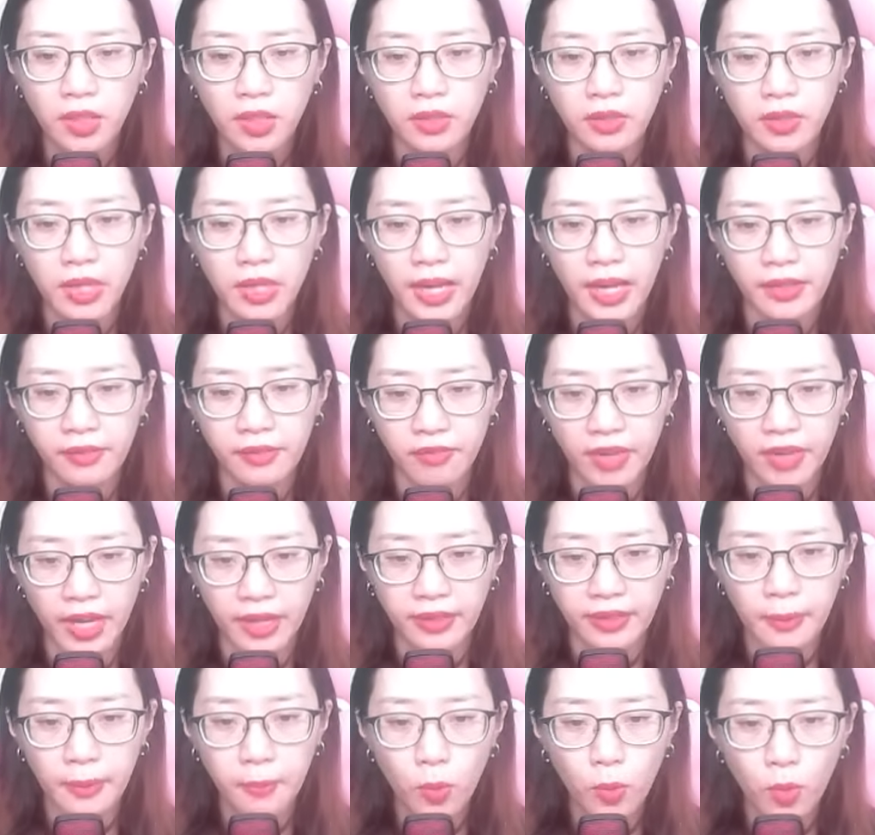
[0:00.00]
từ hàng
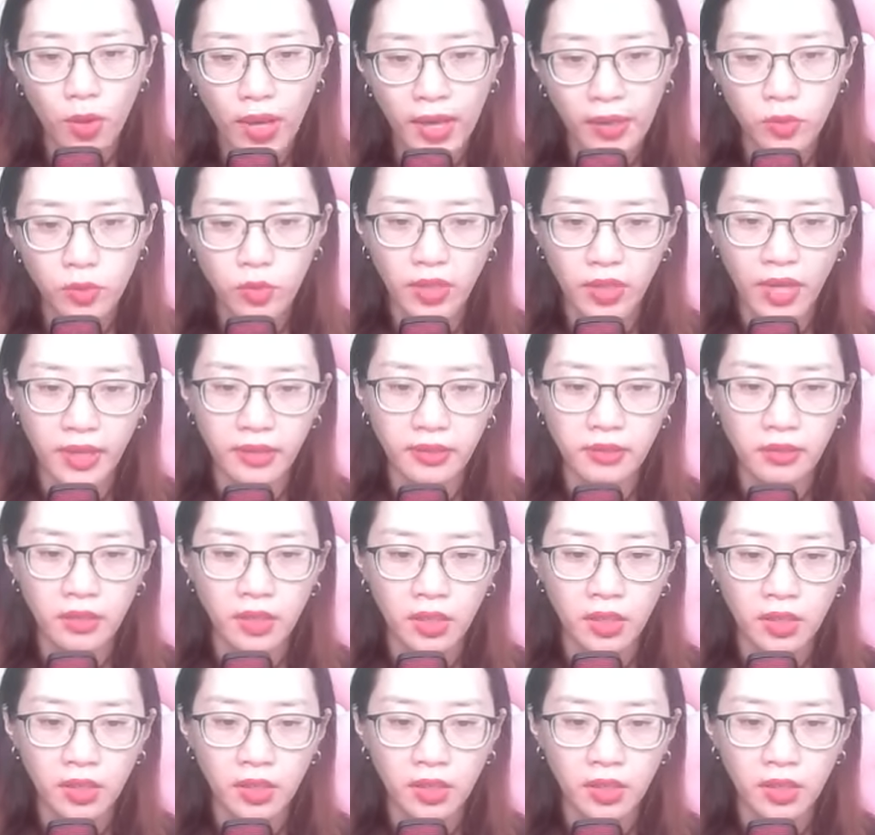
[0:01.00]
vạn năm qua của hắn